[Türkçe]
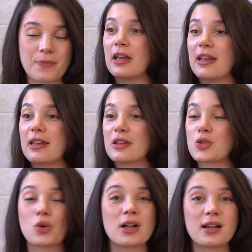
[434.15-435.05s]
Ee,
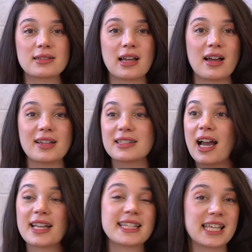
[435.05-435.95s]
sokakta
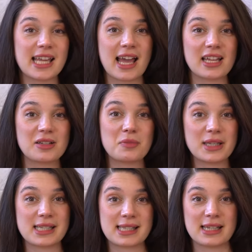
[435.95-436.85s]
tayt giyen
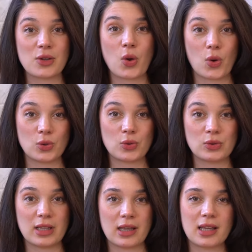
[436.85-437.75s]
birisini
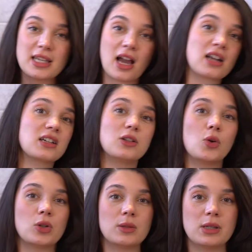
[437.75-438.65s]
gördüğünde
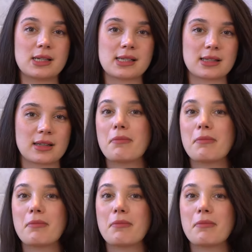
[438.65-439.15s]
yargılıyor olabilirsin.